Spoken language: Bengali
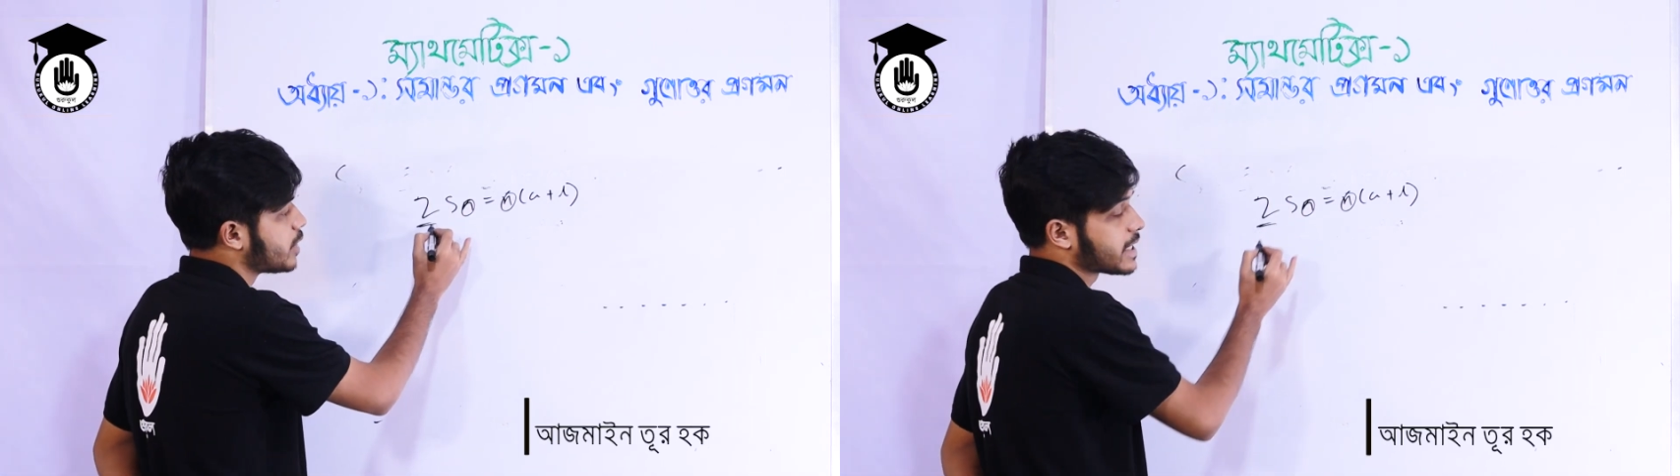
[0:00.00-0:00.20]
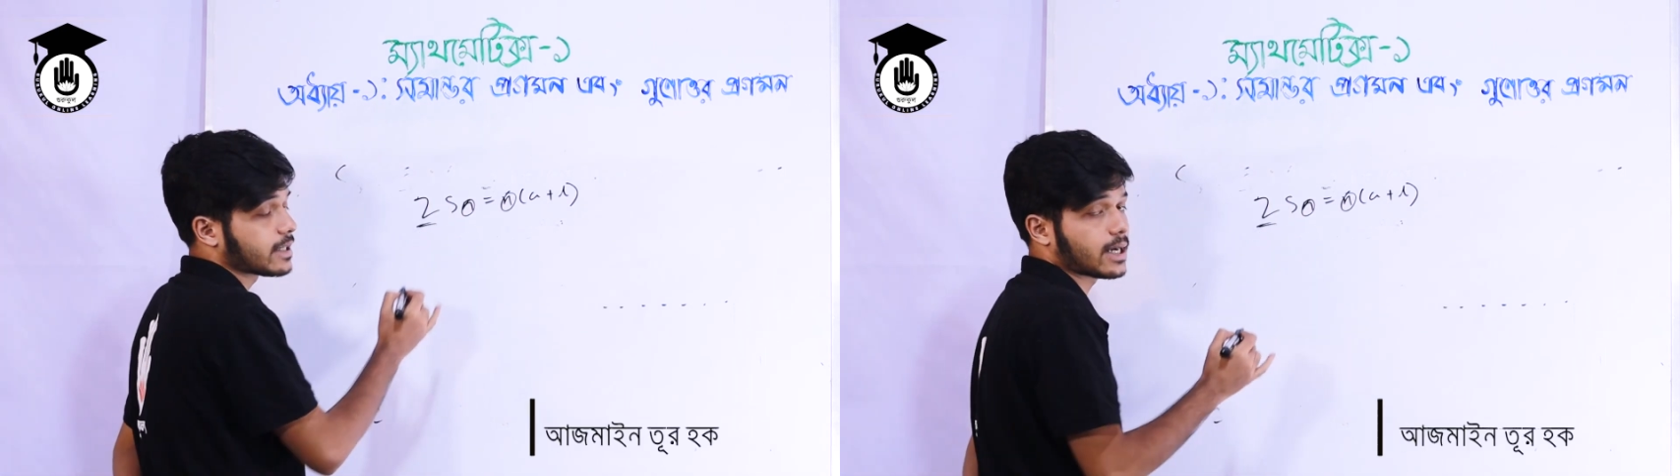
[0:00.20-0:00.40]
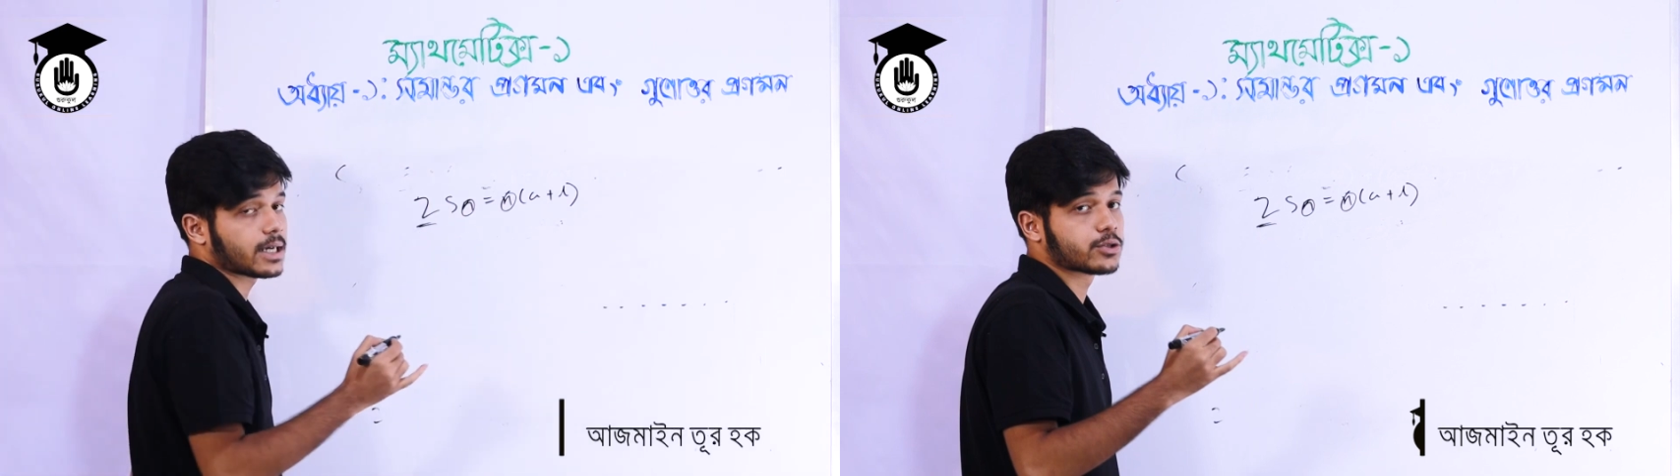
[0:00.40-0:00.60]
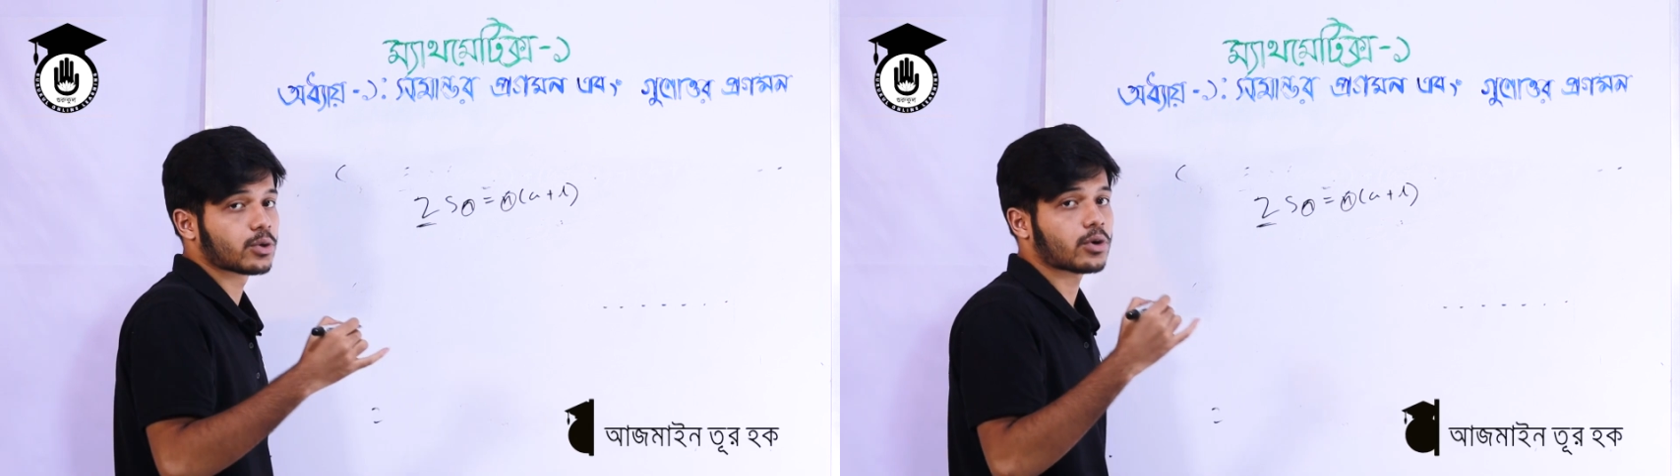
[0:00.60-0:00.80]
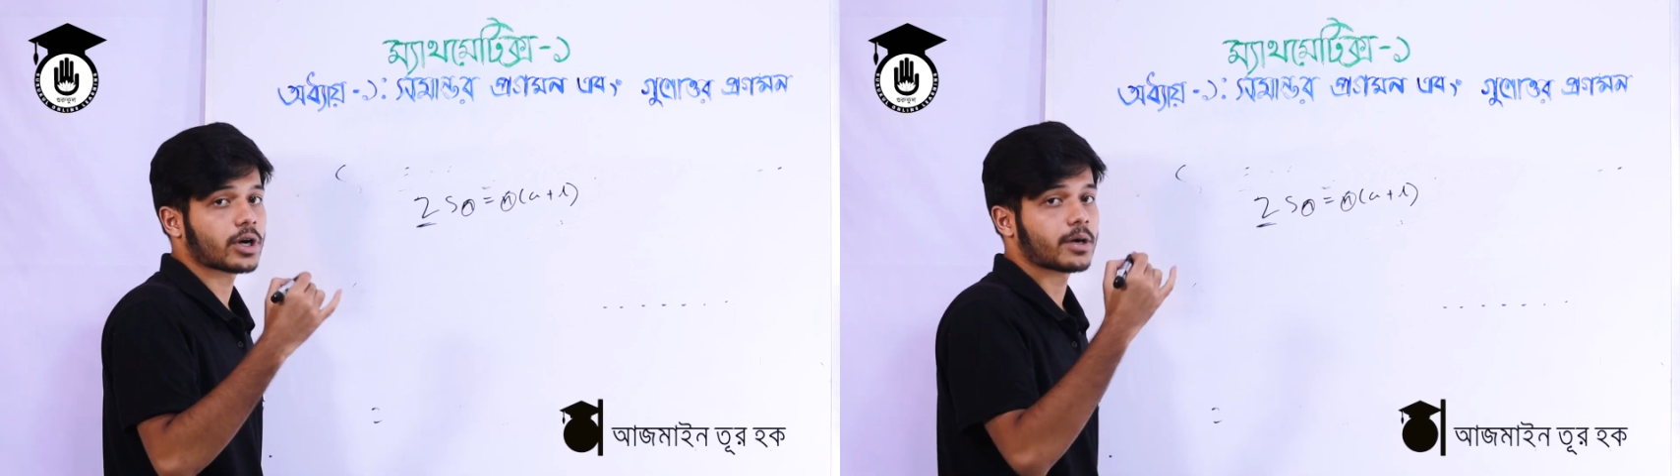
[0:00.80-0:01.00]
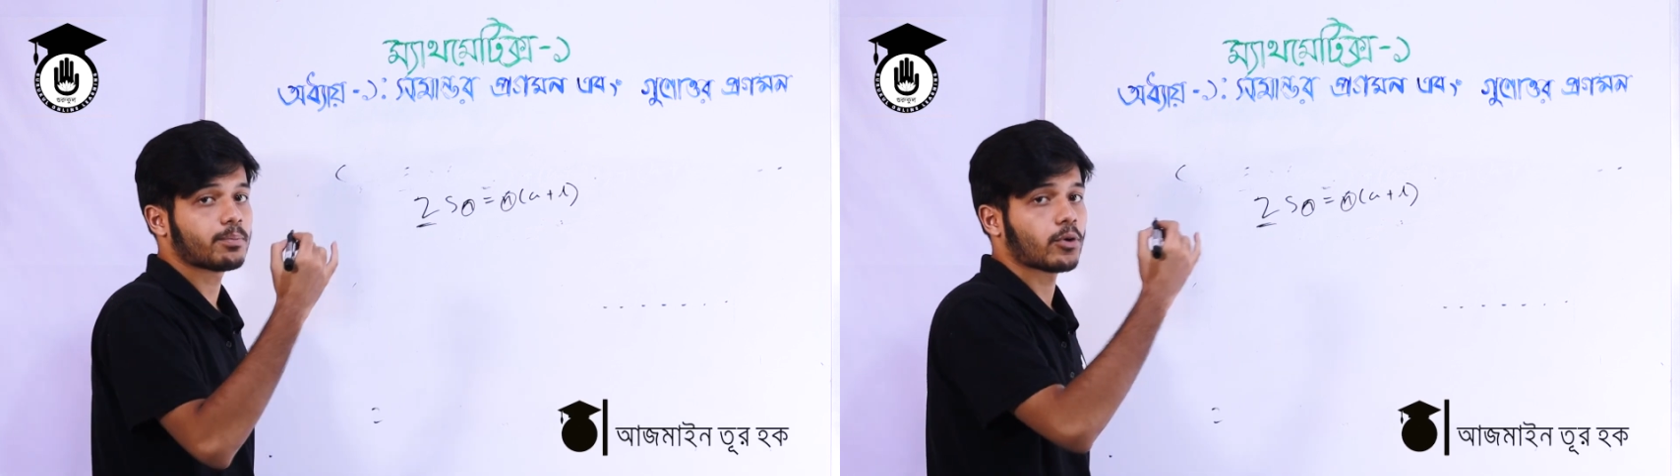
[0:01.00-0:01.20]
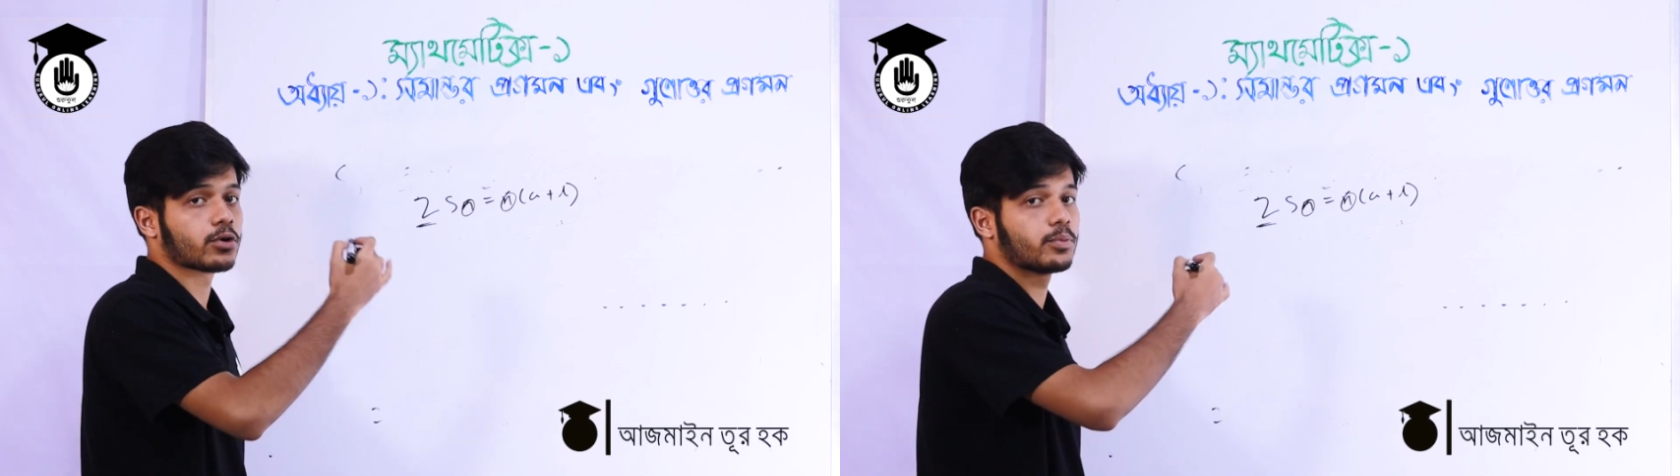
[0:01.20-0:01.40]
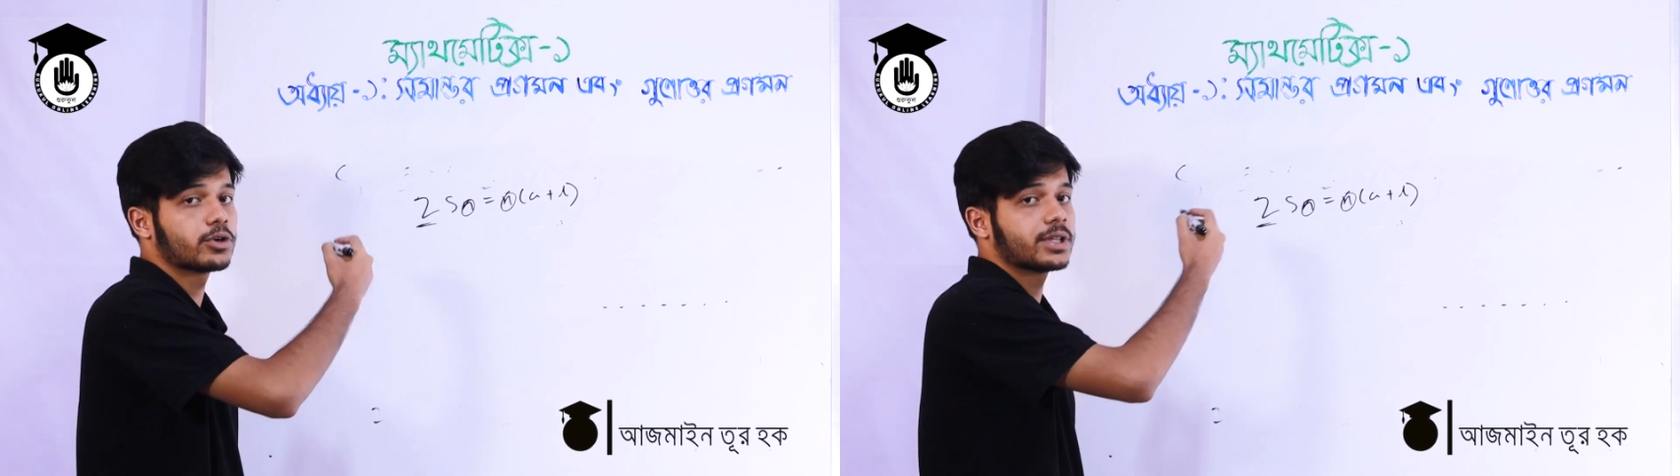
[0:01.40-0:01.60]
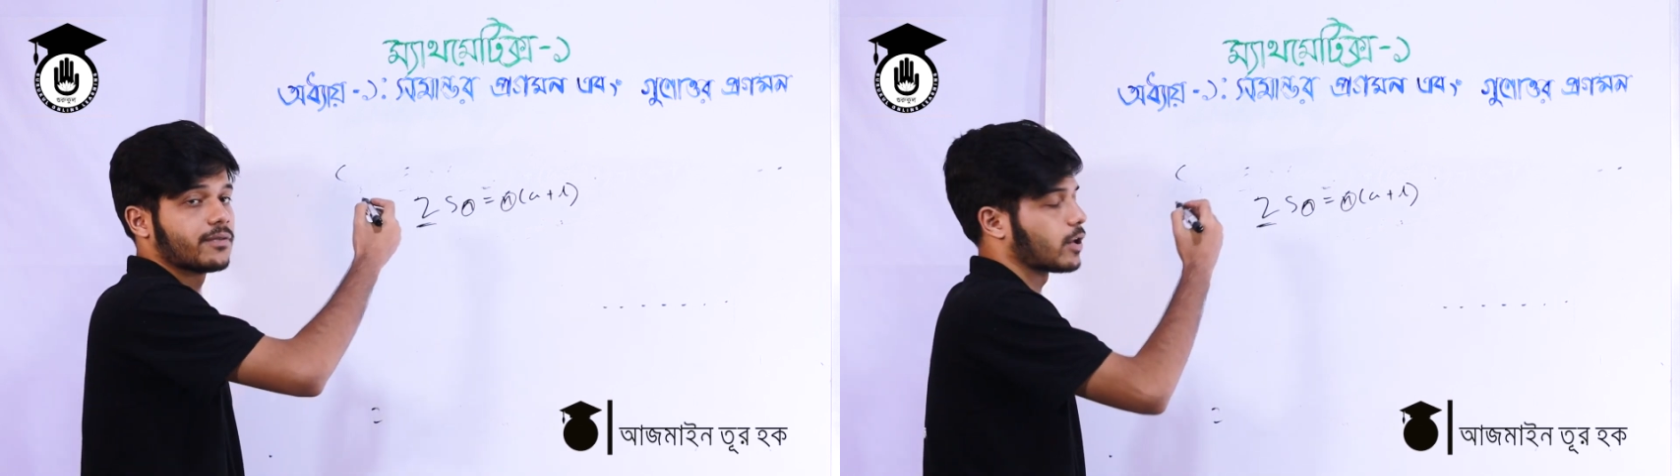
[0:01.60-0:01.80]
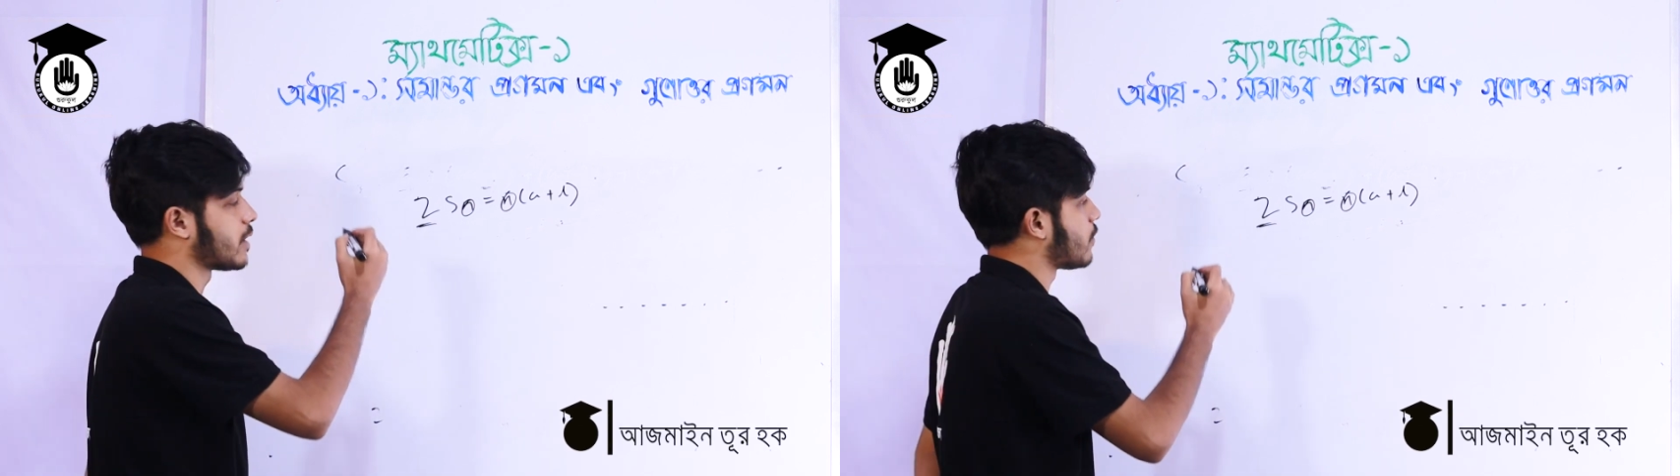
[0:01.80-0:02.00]
দুইটা ধারা যোগ করার পরবর্তী
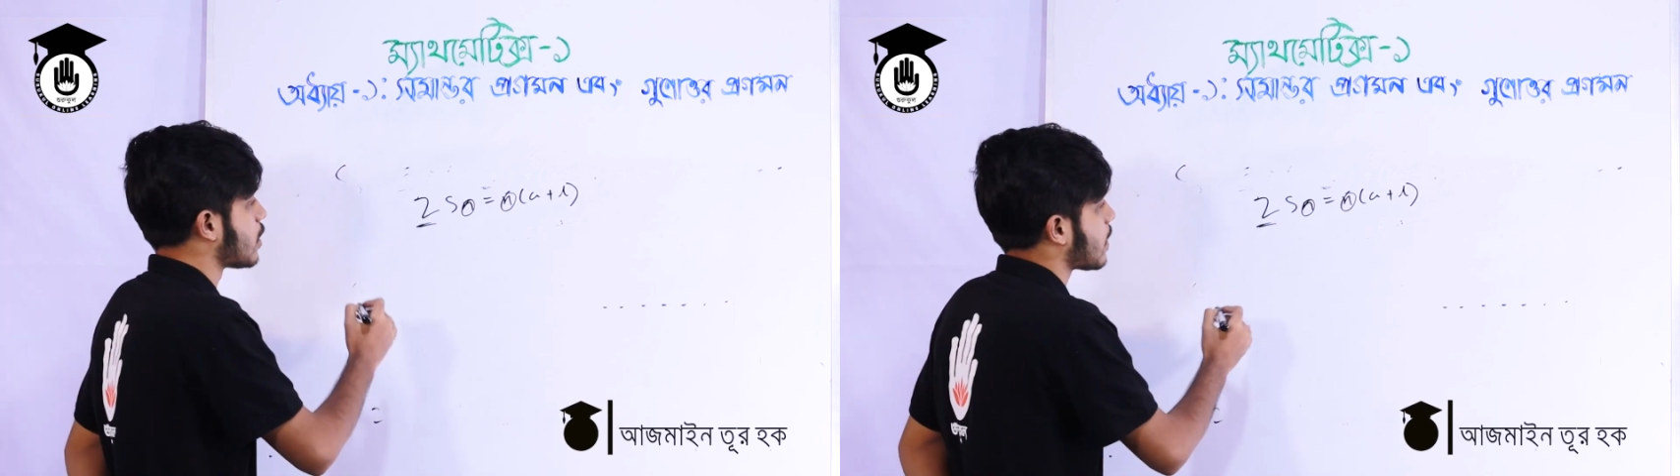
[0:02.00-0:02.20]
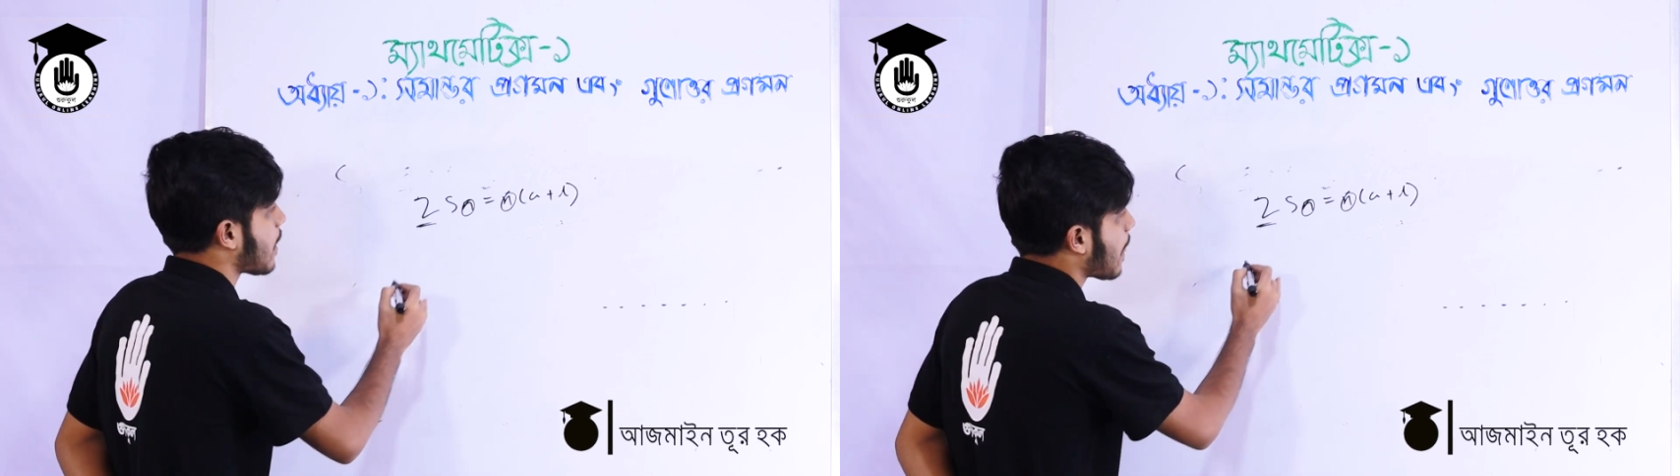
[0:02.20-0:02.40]
ফলাফল